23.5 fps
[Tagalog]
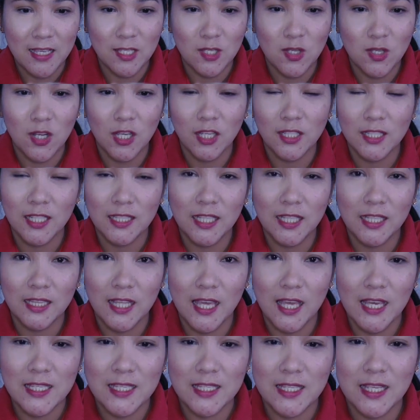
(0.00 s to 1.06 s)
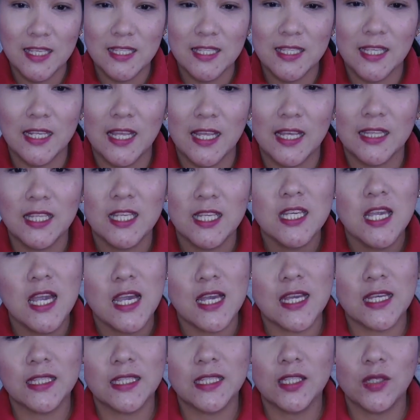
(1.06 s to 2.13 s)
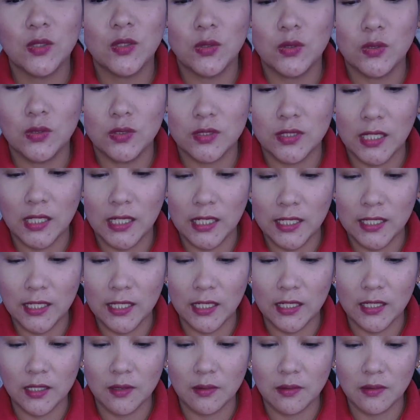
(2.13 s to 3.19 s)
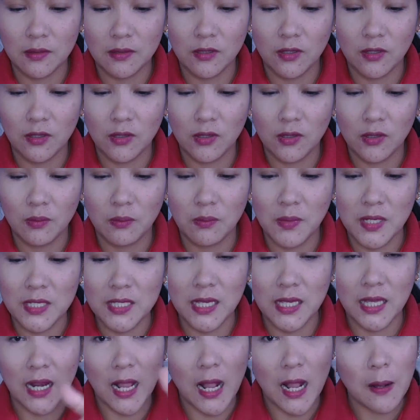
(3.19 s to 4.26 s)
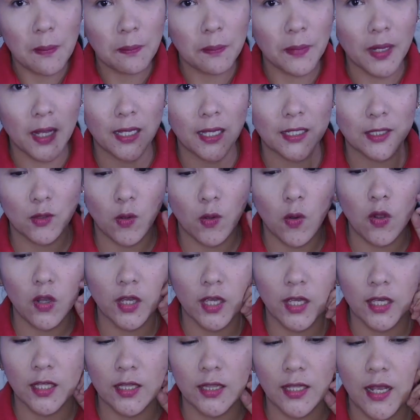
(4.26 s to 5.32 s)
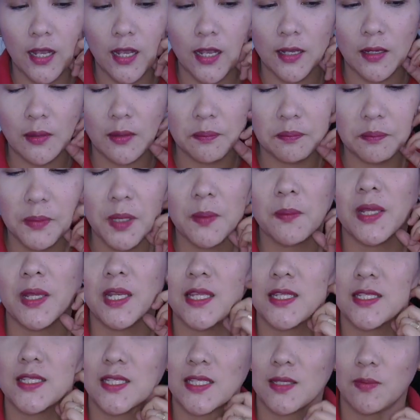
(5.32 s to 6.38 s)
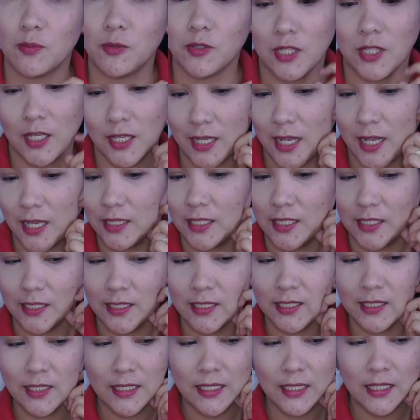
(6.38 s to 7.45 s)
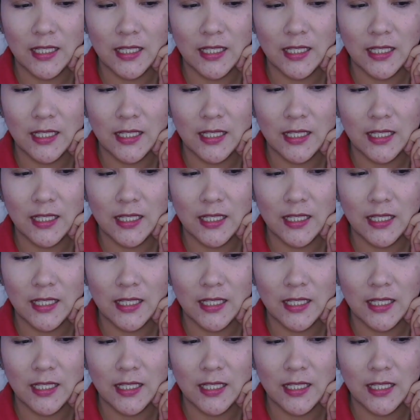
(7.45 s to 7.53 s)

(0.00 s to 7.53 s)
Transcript: So, ngayon iti-taste test na natin yan kung talagang masarap at okay na pamalit sa puting kanin.